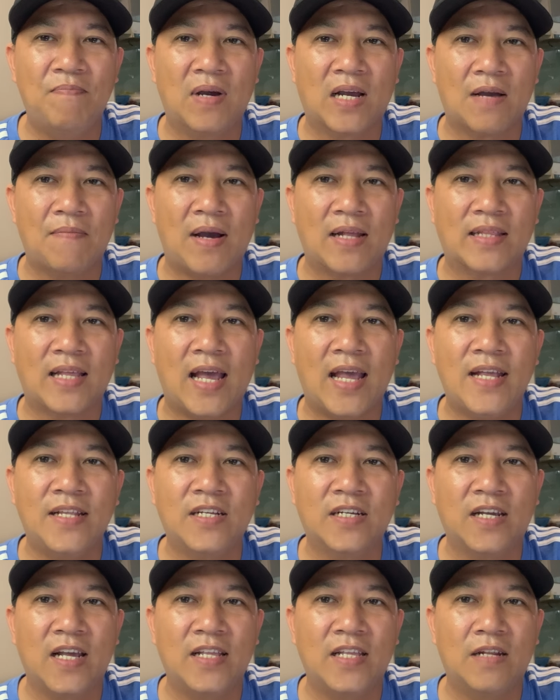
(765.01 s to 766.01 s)
mà các bạn thấy
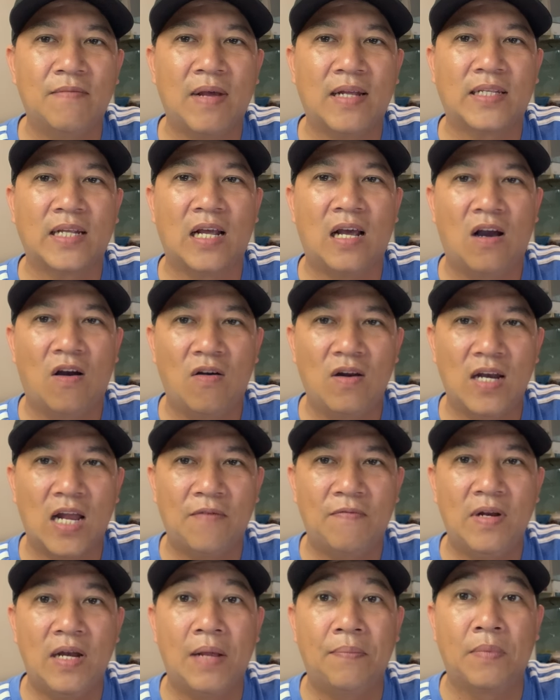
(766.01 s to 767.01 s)
xuất hiện trên mạng xã hội là
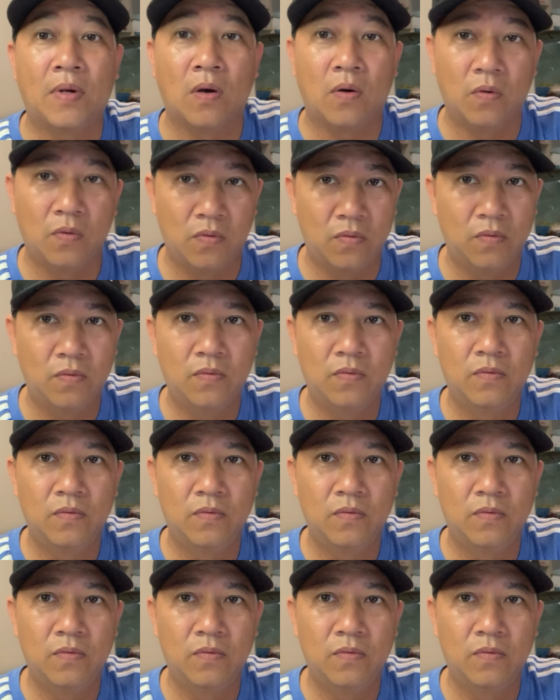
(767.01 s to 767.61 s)
video clip cũ